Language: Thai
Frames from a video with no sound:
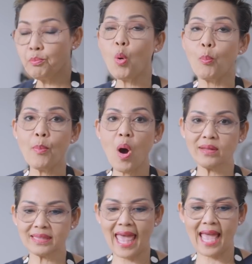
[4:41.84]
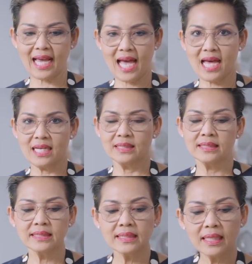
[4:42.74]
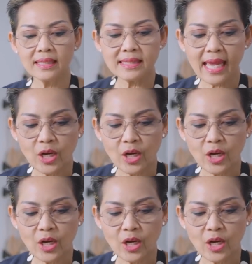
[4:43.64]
บุบพอแตกค่ะ ใส่